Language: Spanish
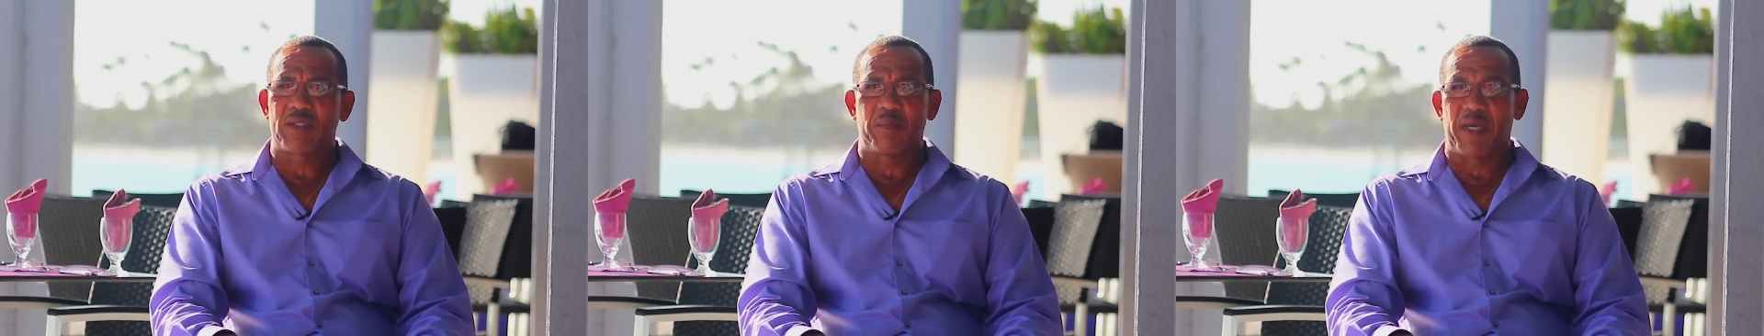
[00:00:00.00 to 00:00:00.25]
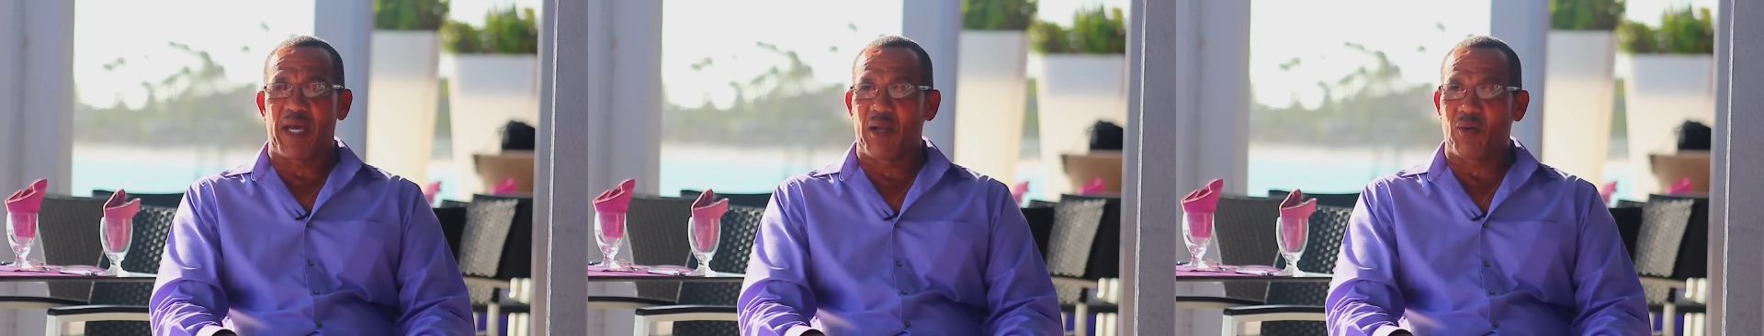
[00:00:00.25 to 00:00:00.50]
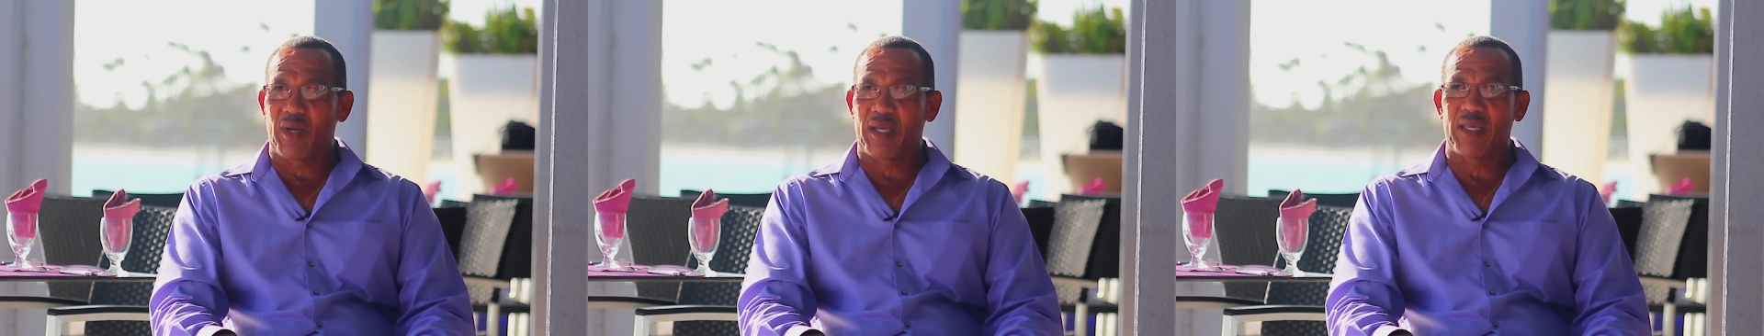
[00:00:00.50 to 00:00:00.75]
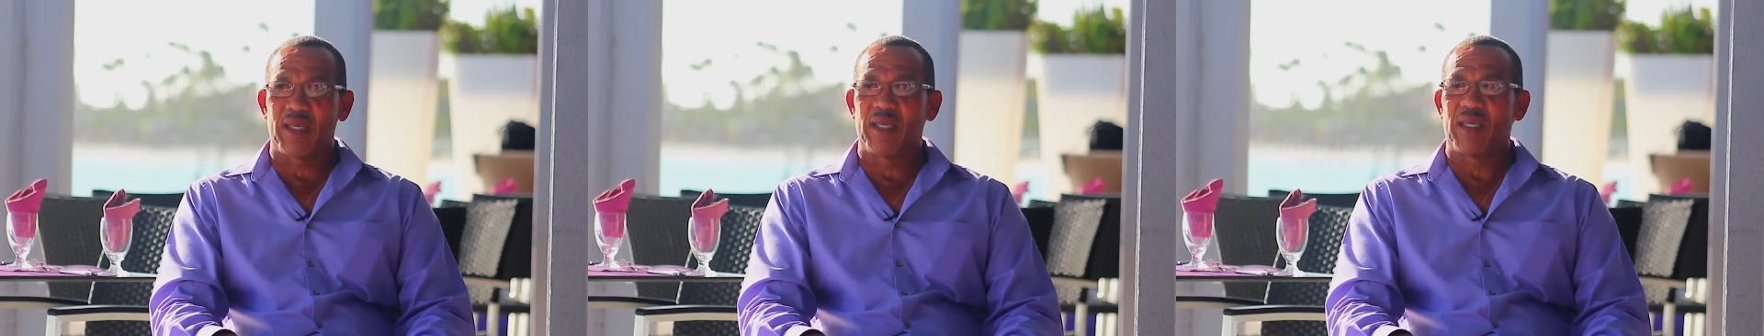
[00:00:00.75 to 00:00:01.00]
que se pegaron
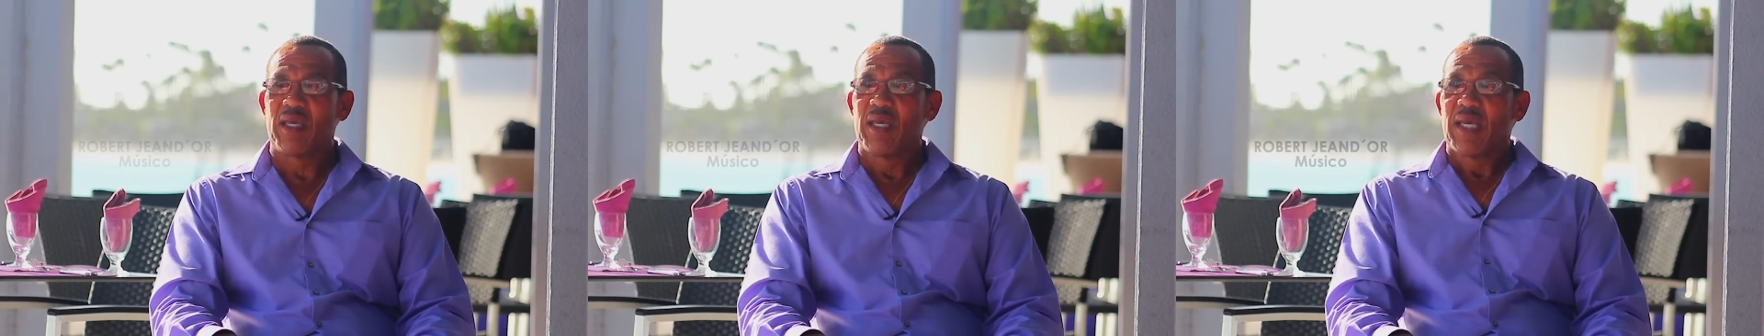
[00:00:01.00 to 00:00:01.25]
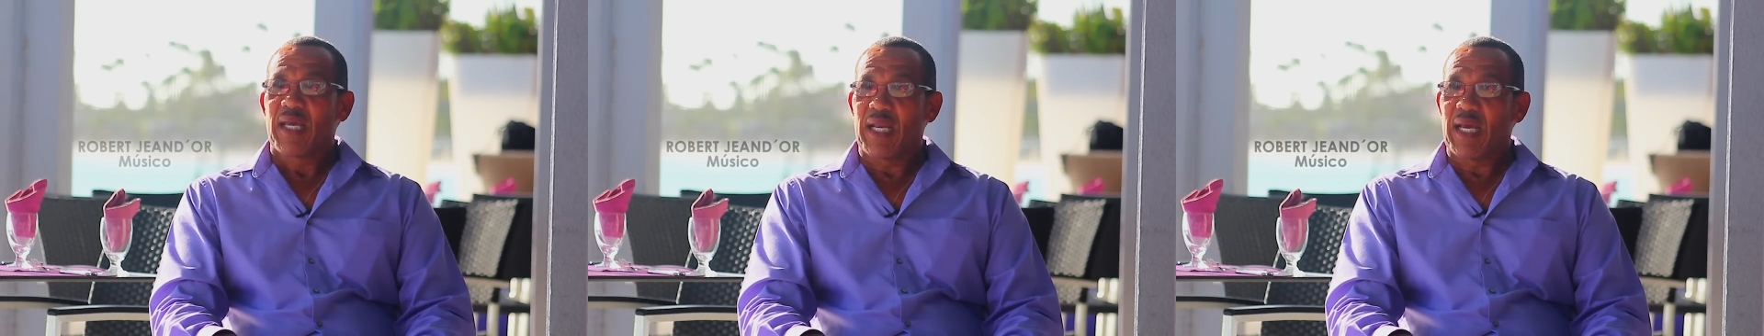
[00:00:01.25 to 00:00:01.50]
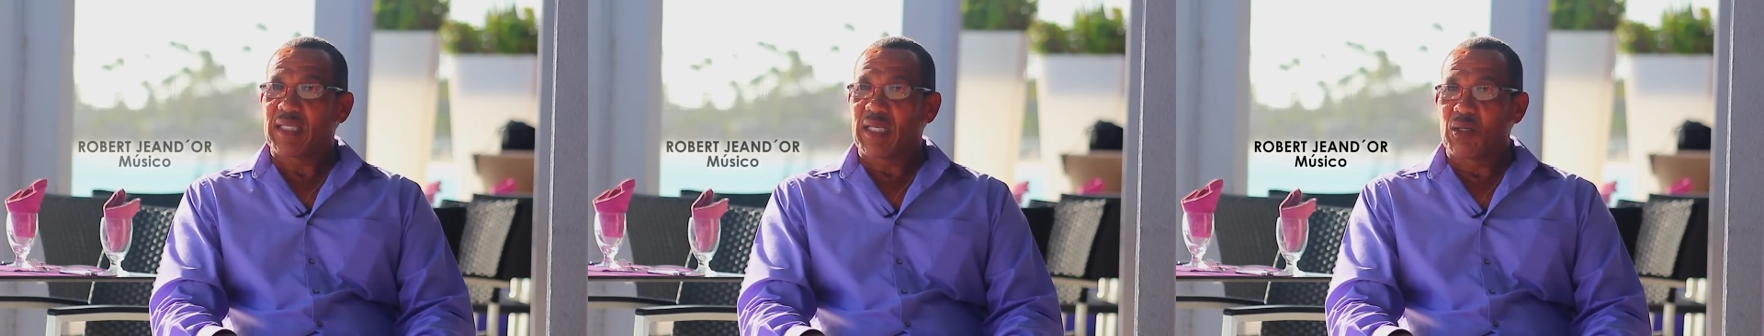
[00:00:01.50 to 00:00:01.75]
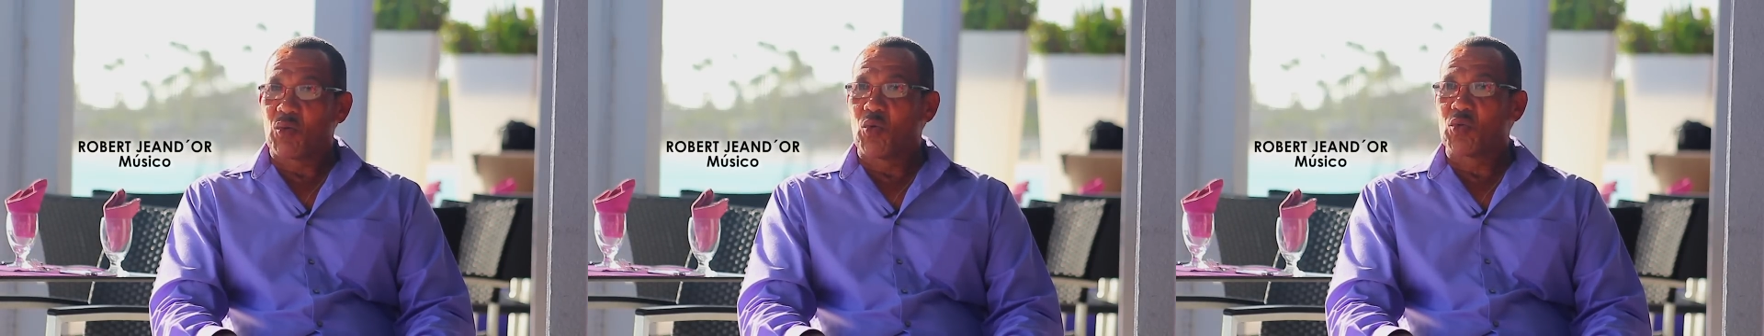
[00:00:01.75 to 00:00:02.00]
aquí, que a la
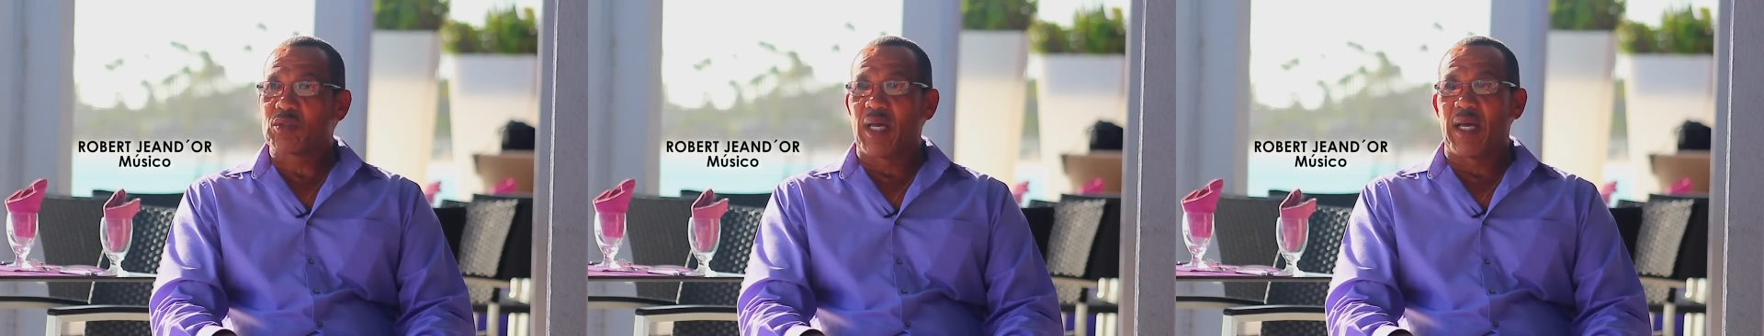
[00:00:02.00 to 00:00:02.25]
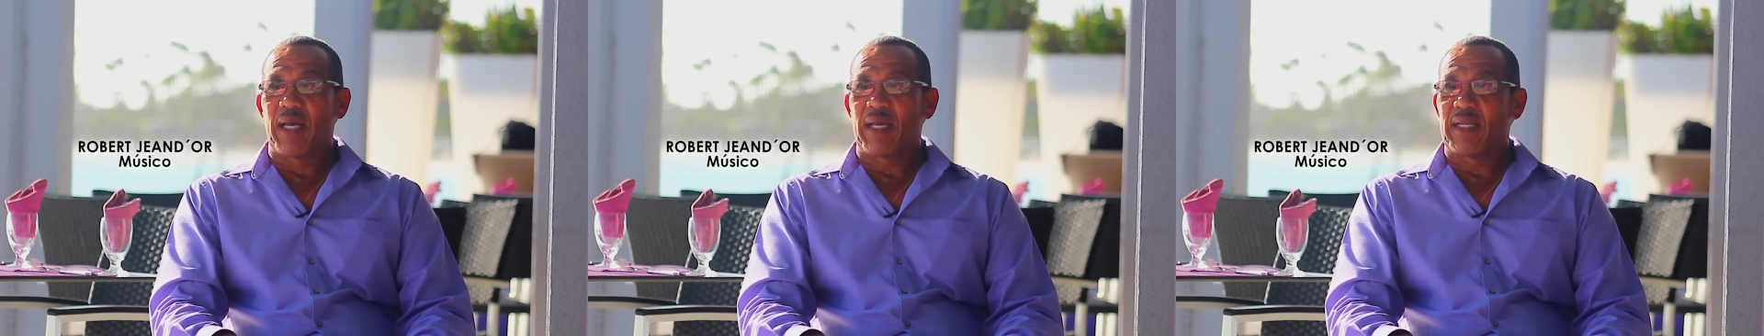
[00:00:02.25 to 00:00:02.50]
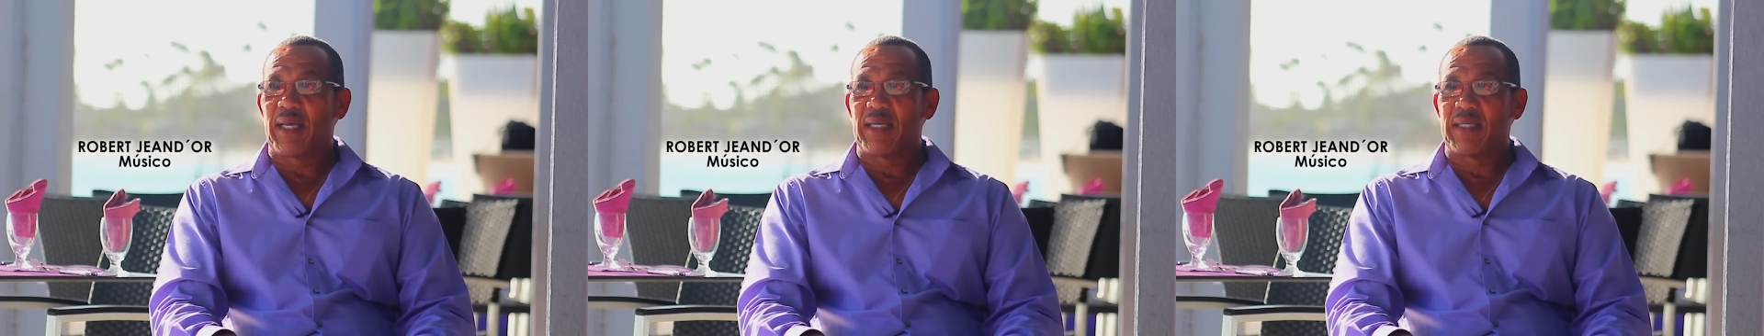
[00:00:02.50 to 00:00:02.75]
gente le gusta.